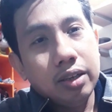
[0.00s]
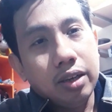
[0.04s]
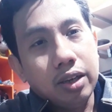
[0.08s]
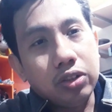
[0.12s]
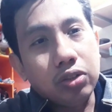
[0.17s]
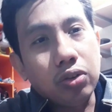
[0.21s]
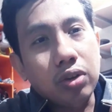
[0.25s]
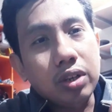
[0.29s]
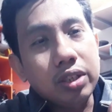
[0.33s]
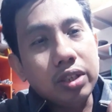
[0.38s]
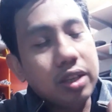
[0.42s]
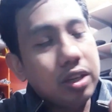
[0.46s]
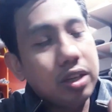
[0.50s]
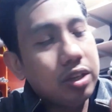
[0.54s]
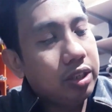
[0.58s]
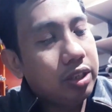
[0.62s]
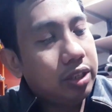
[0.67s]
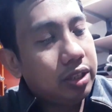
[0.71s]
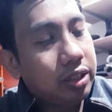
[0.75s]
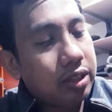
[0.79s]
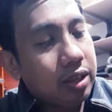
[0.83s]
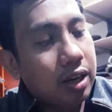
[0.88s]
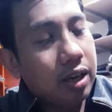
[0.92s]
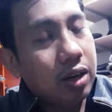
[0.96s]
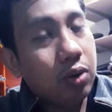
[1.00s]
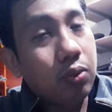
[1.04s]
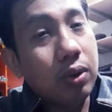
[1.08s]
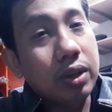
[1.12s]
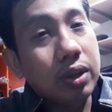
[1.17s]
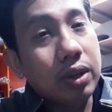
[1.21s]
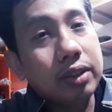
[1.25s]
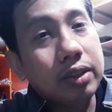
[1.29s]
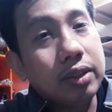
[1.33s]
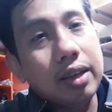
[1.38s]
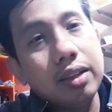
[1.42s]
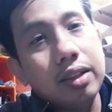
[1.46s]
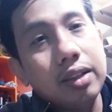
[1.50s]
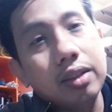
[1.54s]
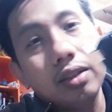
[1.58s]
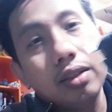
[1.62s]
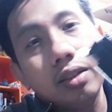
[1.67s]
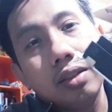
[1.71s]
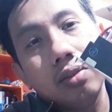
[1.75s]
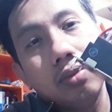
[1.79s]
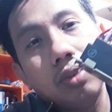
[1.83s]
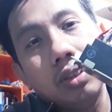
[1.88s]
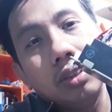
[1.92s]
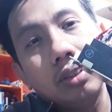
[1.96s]
Ito kasi is uh, 110,
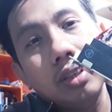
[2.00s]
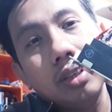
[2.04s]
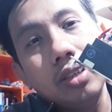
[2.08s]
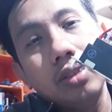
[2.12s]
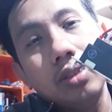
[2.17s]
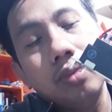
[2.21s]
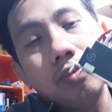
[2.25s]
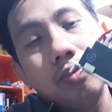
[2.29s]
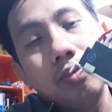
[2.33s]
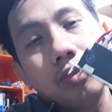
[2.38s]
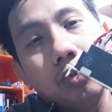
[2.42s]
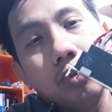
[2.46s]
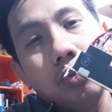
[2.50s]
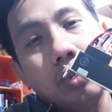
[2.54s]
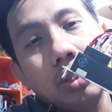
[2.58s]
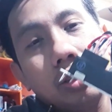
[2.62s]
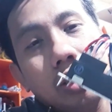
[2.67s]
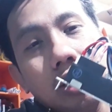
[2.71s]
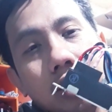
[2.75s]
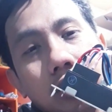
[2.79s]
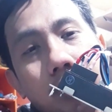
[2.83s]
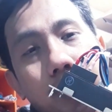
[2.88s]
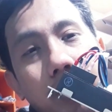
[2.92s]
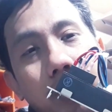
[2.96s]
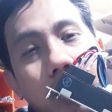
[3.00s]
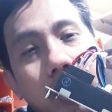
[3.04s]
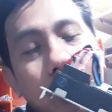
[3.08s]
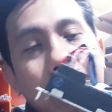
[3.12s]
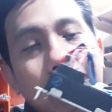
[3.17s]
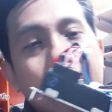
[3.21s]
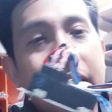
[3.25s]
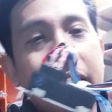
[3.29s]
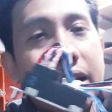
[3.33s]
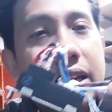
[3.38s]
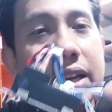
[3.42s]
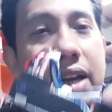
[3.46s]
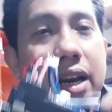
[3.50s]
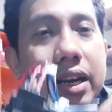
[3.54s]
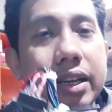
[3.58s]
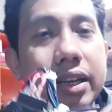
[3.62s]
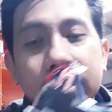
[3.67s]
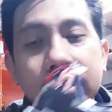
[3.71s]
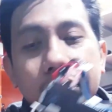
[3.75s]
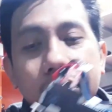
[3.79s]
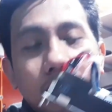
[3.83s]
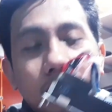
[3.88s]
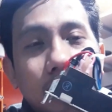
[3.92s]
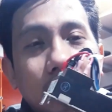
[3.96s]
110, supply kaya kailangan
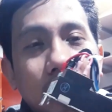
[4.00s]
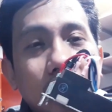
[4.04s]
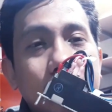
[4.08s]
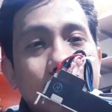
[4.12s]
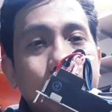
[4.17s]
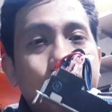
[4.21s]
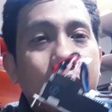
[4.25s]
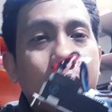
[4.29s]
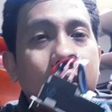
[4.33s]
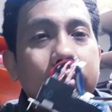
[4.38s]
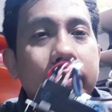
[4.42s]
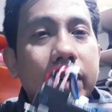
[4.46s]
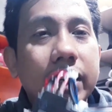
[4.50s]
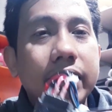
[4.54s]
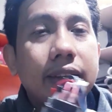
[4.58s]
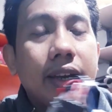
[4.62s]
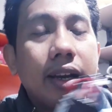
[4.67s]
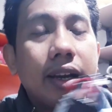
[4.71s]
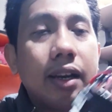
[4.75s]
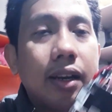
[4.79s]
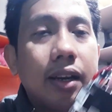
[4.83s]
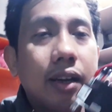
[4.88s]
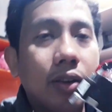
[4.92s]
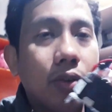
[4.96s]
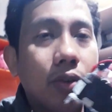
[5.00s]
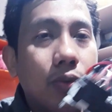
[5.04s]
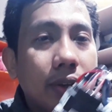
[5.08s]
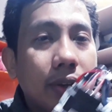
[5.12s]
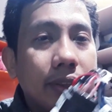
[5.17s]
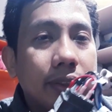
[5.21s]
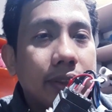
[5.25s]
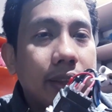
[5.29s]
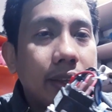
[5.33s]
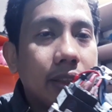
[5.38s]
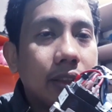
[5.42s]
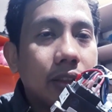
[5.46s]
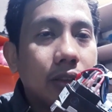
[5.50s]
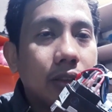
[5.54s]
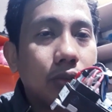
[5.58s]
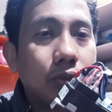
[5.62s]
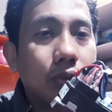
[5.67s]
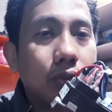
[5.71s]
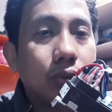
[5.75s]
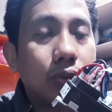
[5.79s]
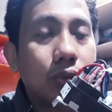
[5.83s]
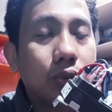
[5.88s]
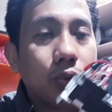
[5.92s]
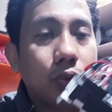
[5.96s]
natin transformer ng 110 to
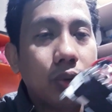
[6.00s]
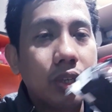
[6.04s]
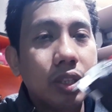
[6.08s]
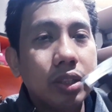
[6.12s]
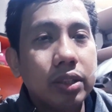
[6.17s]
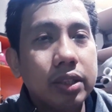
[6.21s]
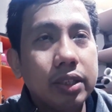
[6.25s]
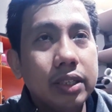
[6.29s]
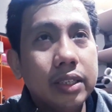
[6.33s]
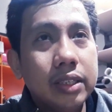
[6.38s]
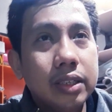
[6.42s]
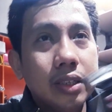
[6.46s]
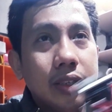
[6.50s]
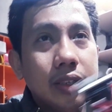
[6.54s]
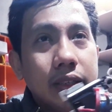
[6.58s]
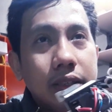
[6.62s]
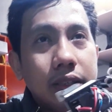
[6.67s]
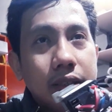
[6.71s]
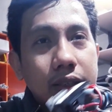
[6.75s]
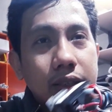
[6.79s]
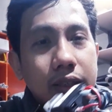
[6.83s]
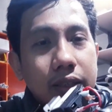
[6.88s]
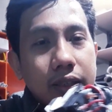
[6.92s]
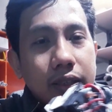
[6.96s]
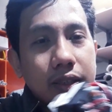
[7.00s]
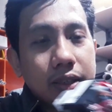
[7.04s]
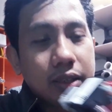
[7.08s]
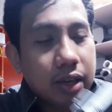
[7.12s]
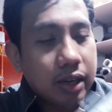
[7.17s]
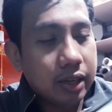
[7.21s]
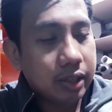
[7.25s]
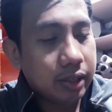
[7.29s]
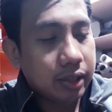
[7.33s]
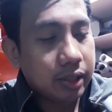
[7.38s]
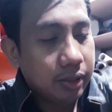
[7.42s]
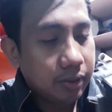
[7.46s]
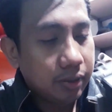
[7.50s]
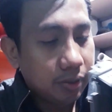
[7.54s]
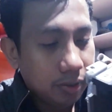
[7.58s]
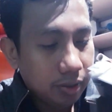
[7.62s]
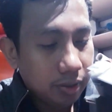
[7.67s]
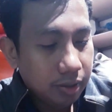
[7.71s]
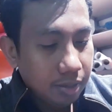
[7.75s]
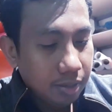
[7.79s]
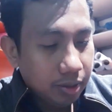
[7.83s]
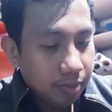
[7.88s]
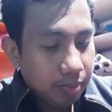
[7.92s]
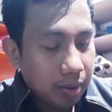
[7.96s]
220. Yan.
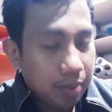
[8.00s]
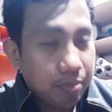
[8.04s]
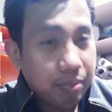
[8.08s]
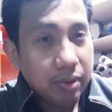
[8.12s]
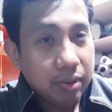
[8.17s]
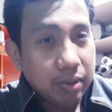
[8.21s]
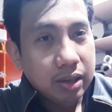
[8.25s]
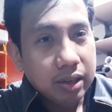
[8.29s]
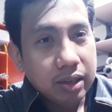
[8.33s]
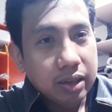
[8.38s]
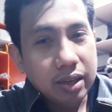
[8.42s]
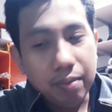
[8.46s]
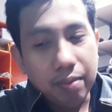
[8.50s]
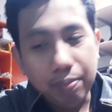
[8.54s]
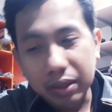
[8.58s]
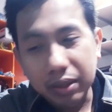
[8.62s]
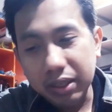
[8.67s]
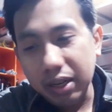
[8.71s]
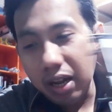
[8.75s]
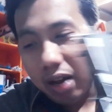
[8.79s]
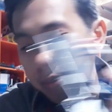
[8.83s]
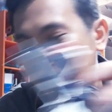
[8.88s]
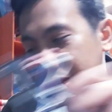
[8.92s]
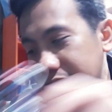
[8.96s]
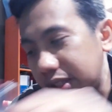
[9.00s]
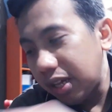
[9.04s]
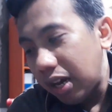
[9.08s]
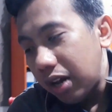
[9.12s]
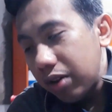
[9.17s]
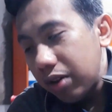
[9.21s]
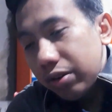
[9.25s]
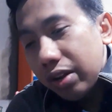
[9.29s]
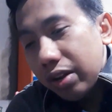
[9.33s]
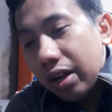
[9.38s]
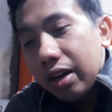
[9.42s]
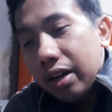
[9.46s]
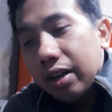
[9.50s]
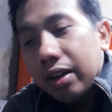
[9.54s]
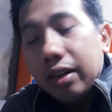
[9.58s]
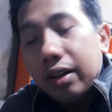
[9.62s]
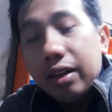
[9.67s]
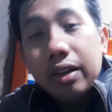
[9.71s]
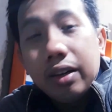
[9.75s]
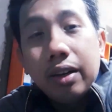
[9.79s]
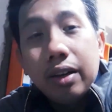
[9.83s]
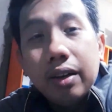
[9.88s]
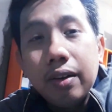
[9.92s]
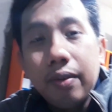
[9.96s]
Yeah, pag nakabili tayo ng
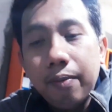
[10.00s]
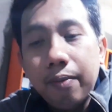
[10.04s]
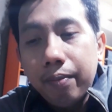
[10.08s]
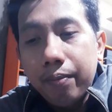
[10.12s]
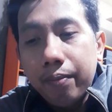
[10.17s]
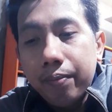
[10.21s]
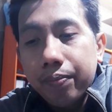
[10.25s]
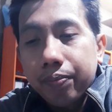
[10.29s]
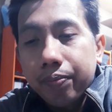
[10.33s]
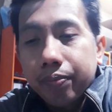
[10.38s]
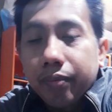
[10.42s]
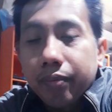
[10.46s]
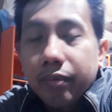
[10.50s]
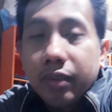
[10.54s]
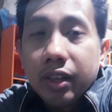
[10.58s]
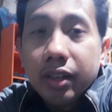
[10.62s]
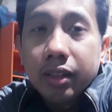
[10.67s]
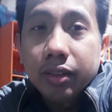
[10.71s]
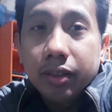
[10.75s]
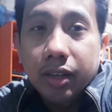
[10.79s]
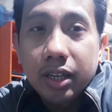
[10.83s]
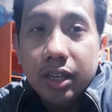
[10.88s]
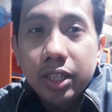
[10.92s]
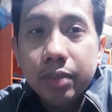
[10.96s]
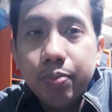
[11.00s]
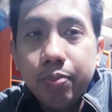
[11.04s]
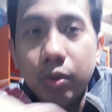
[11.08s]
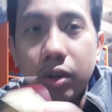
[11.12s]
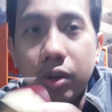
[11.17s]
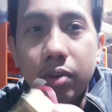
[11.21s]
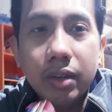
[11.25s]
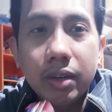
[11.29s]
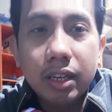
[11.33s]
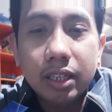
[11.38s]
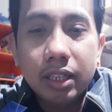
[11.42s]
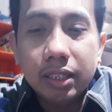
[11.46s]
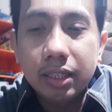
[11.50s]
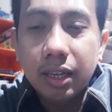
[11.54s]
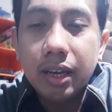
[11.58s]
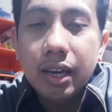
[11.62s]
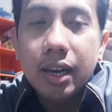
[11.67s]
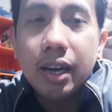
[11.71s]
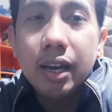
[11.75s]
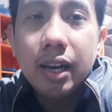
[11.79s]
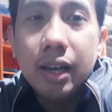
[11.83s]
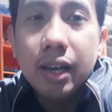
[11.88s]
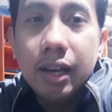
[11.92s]
transformer saka